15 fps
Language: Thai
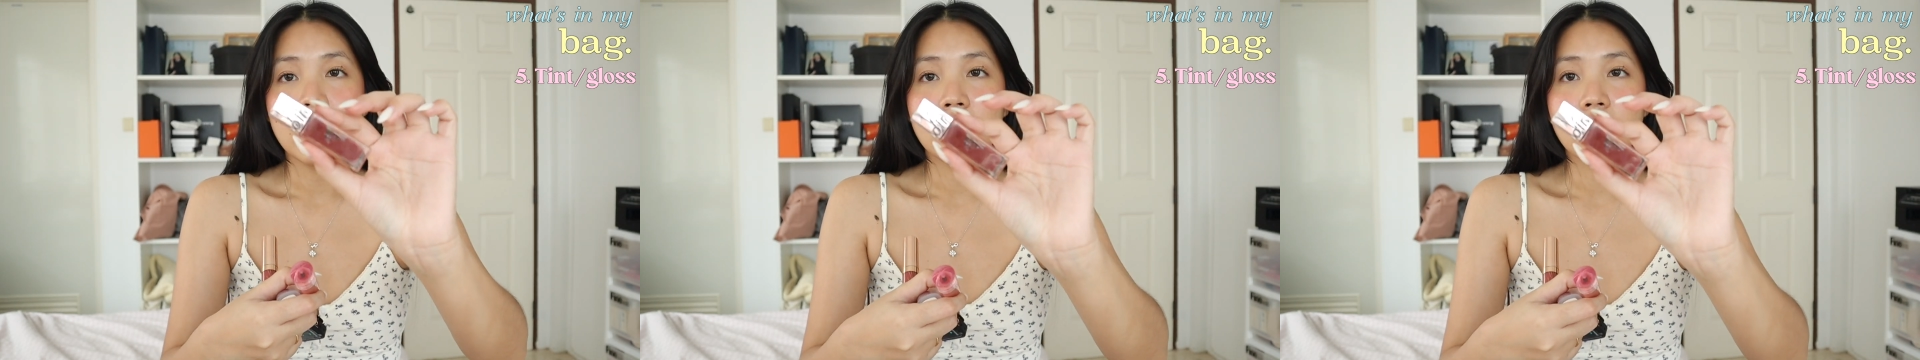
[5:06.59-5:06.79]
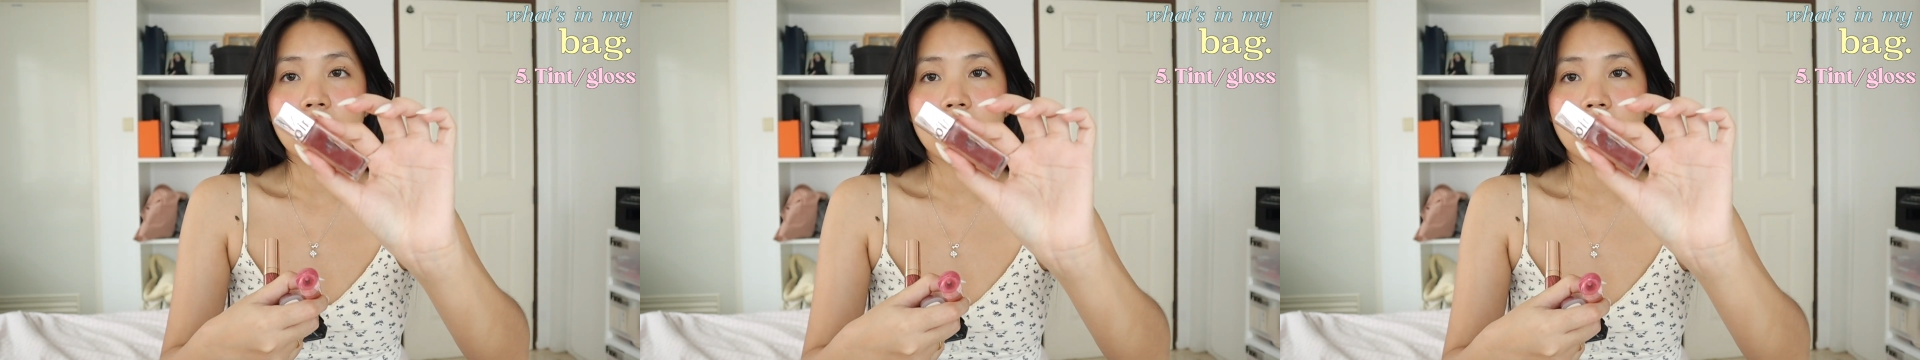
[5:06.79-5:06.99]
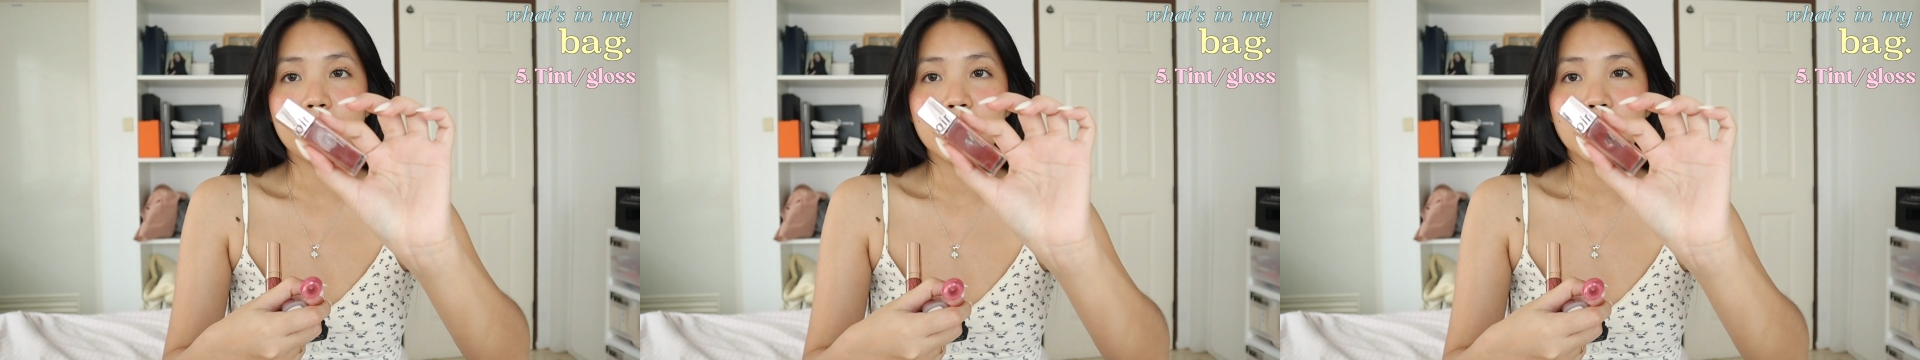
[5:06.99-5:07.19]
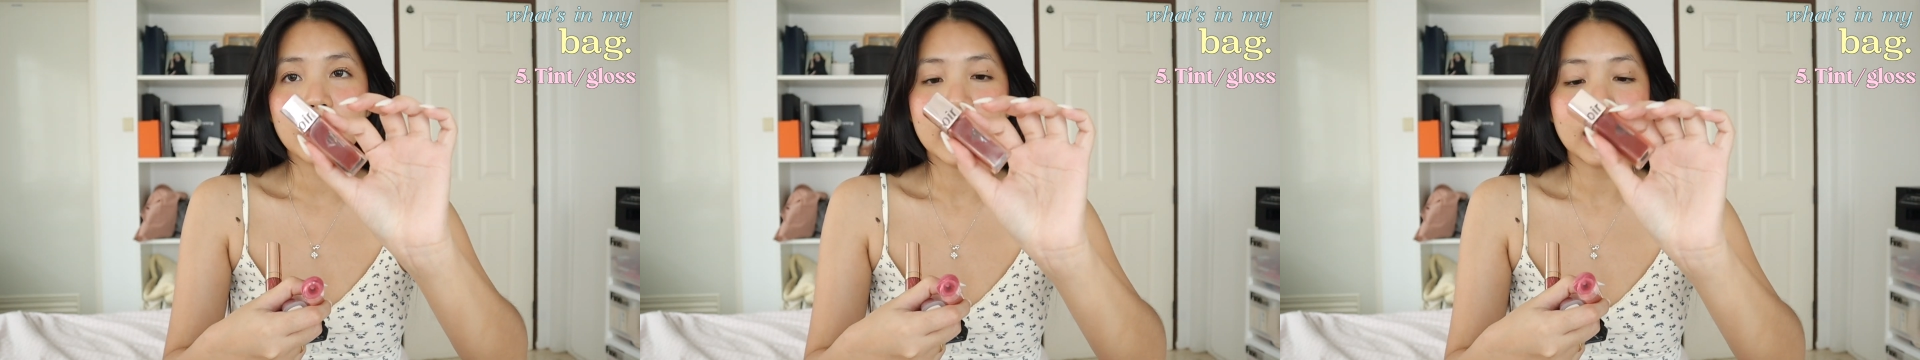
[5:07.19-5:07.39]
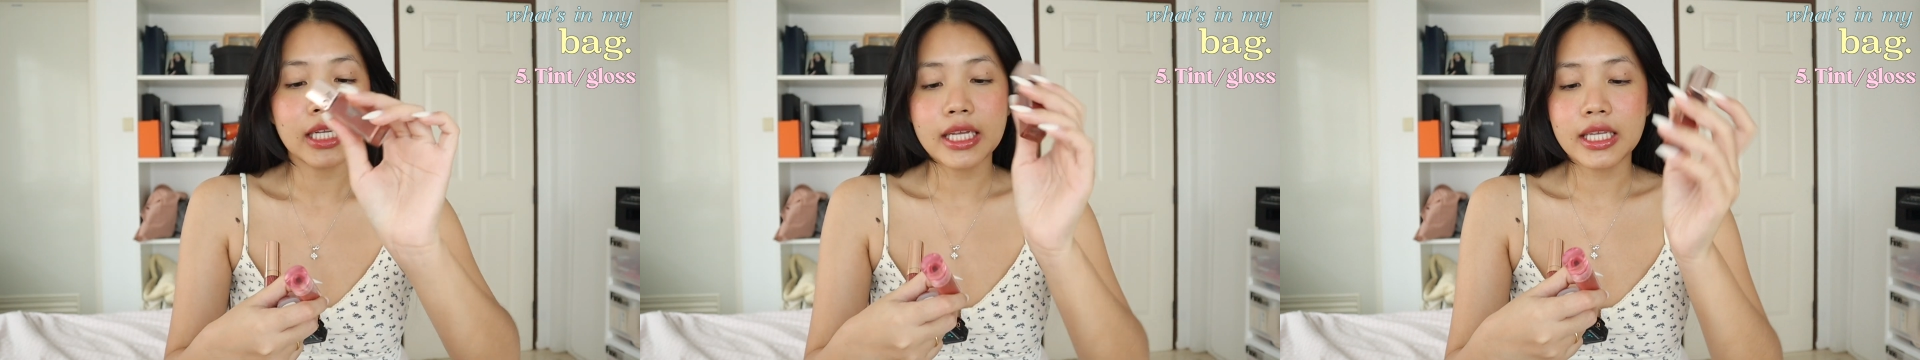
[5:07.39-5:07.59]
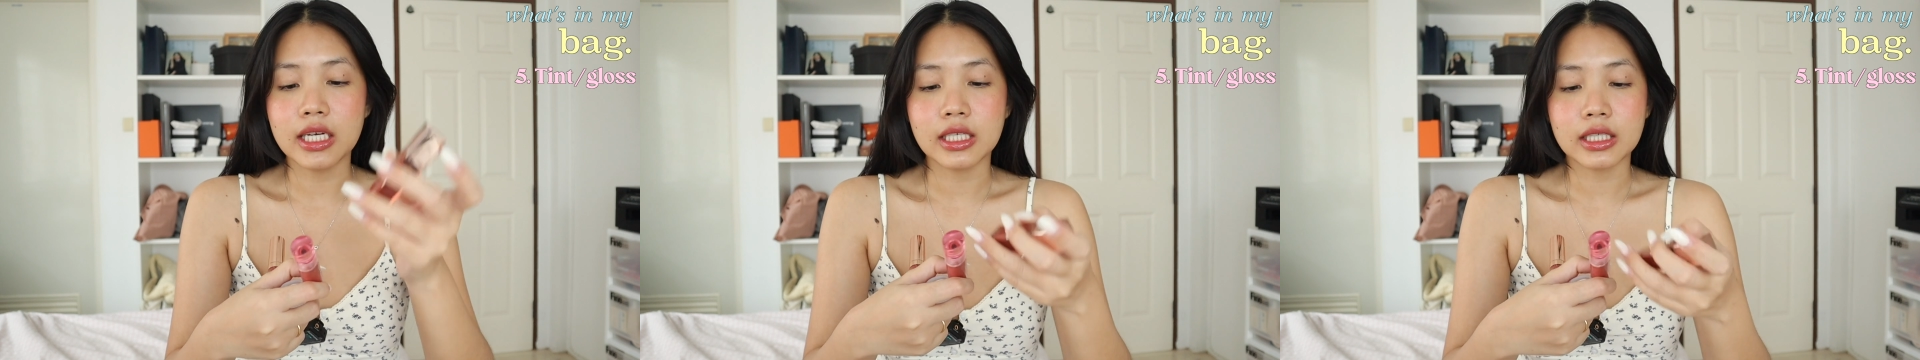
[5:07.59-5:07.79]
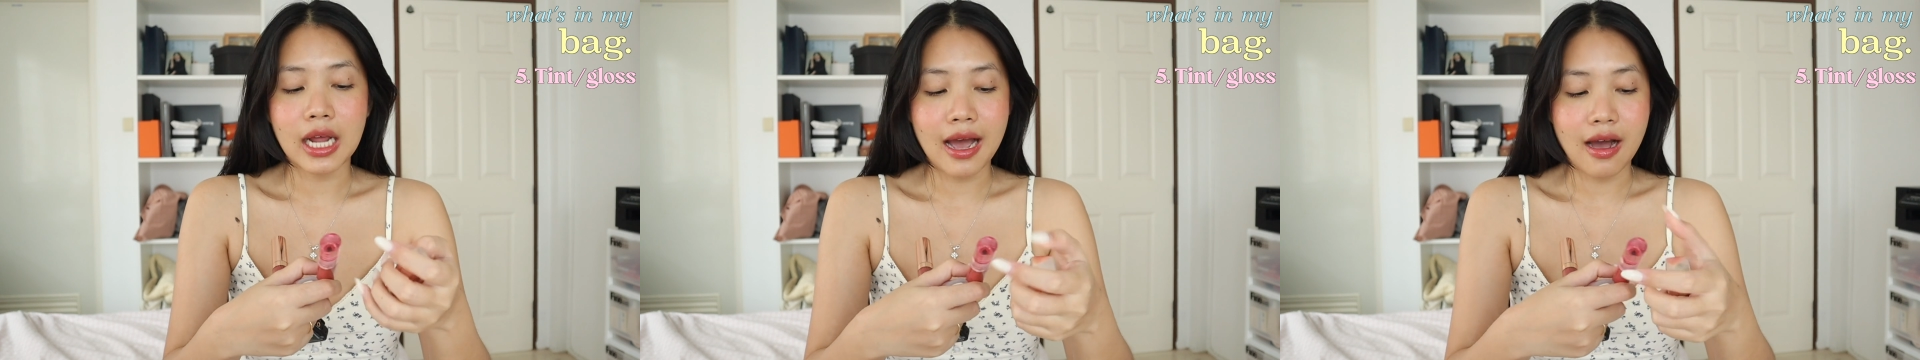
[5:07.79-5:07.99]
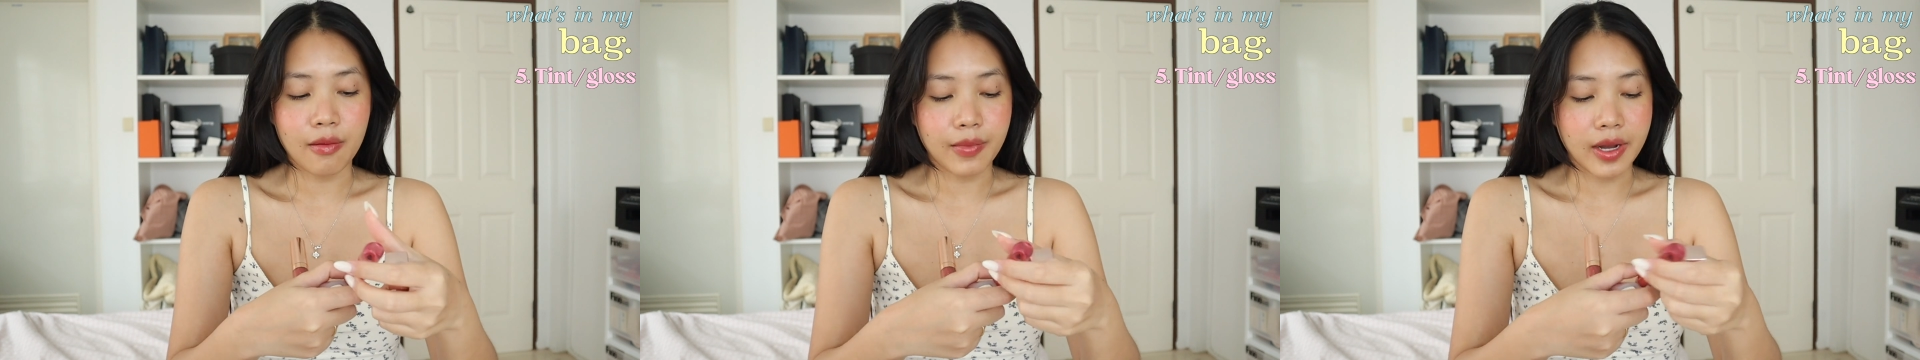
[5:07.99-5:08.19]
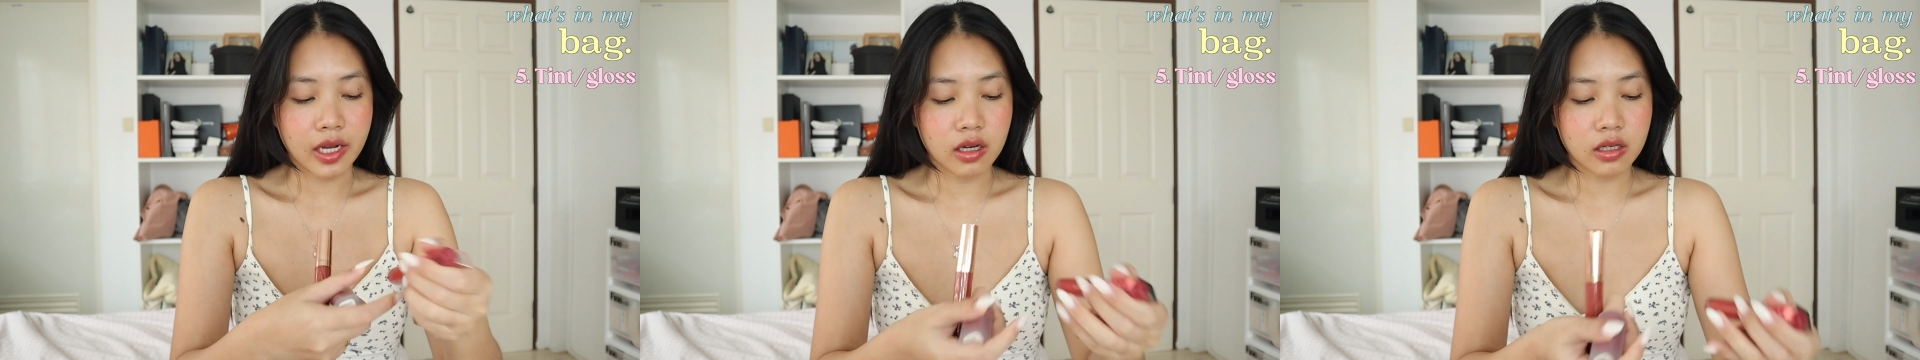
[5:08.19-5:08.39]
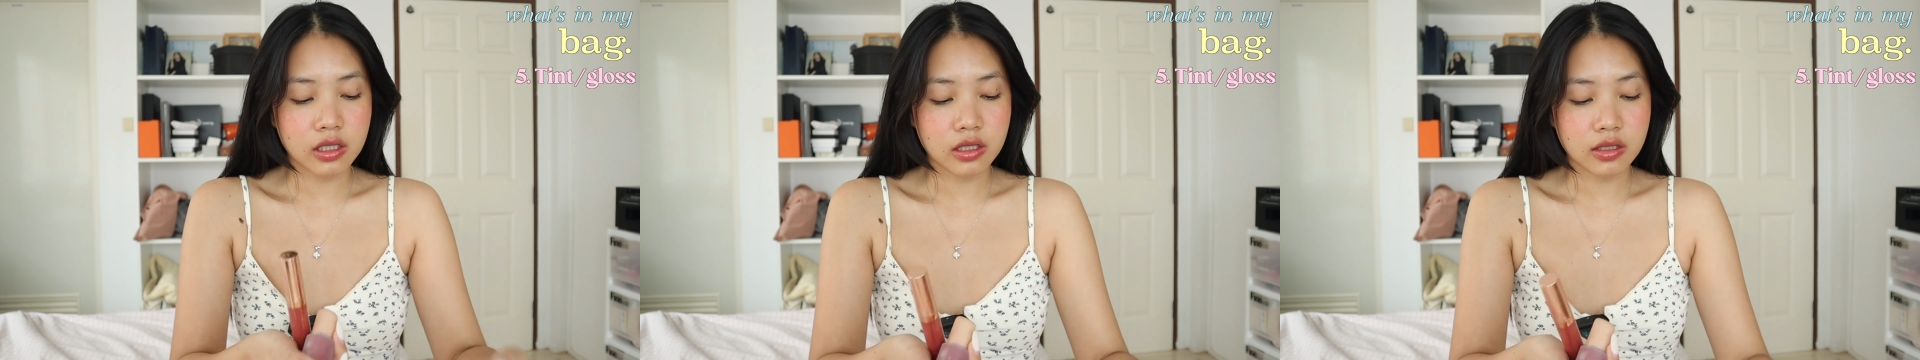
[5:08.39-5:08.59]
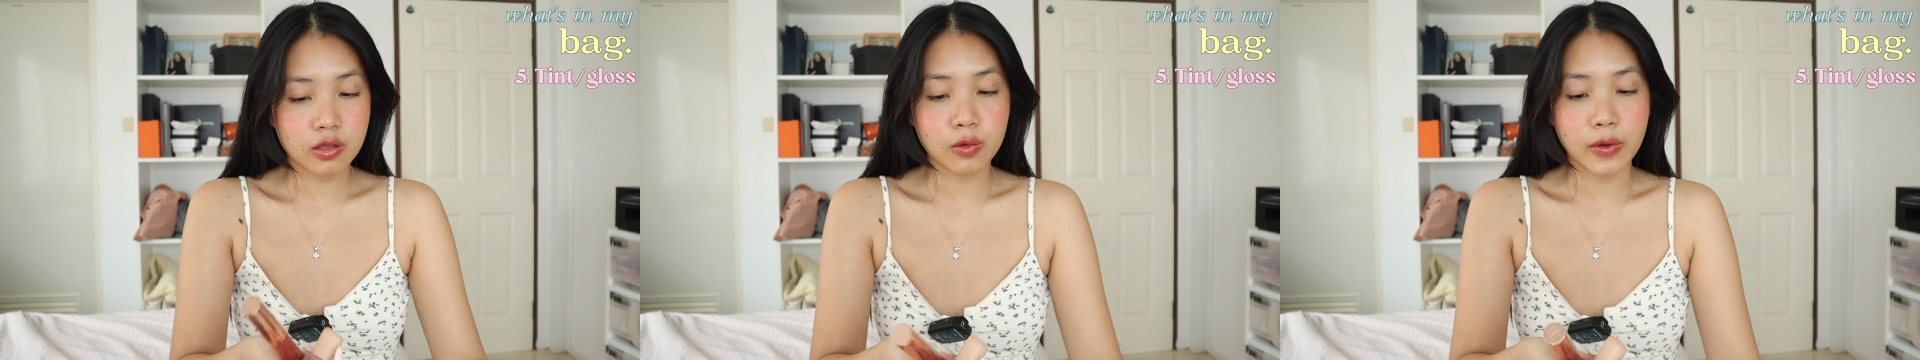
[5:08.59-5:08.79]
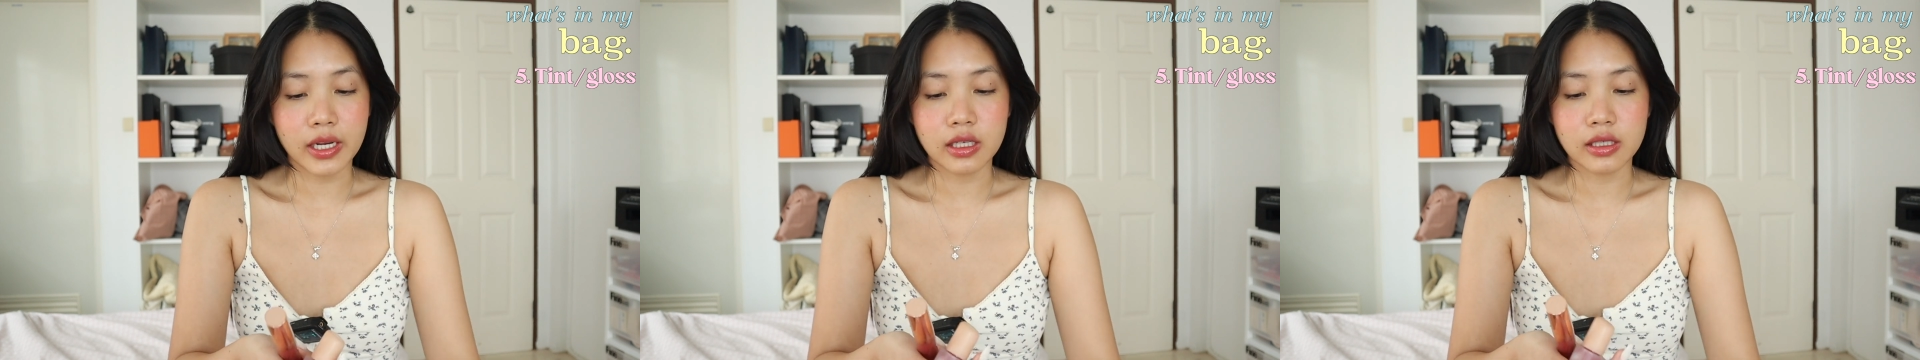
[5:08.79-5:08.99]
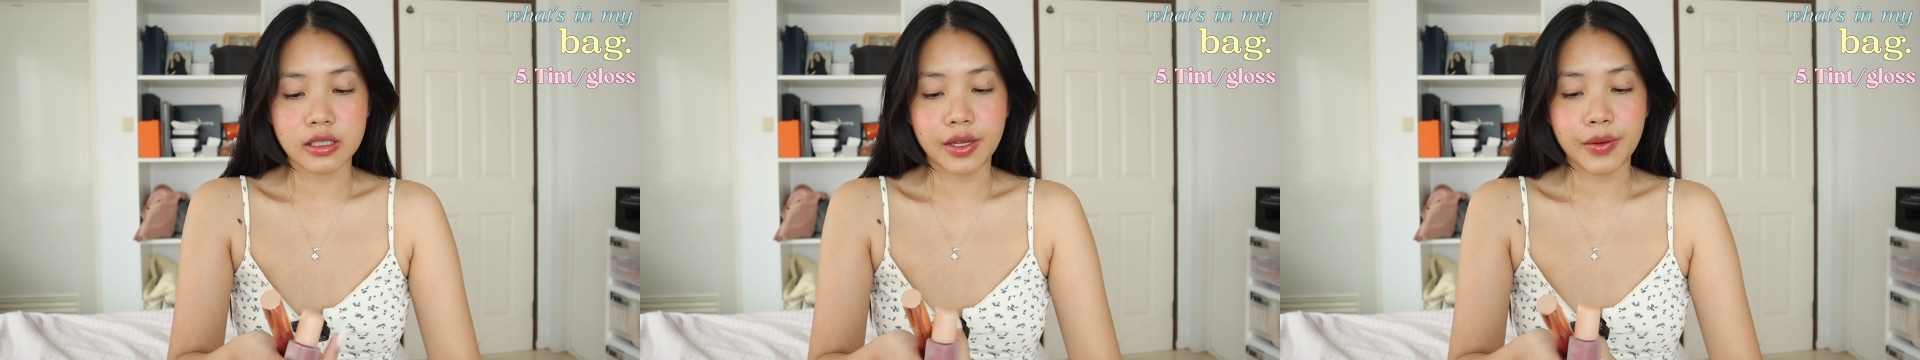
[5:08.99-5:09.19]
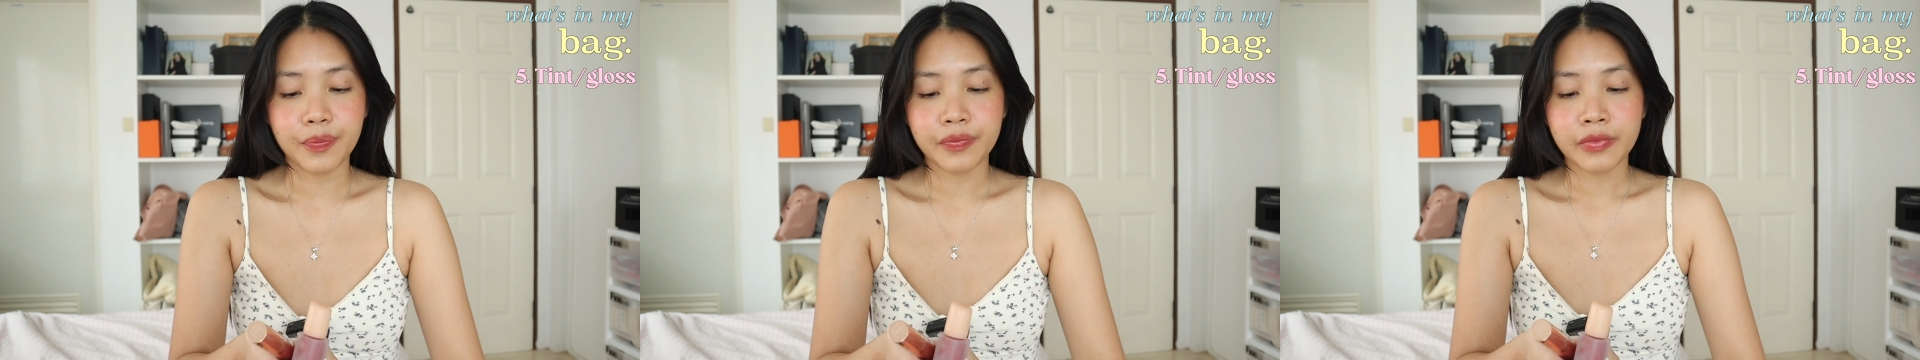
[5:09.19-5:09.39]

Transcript: แล้วก็ไม่ต้องคิดอะไรเยอะทากมาก็คือสวยเลย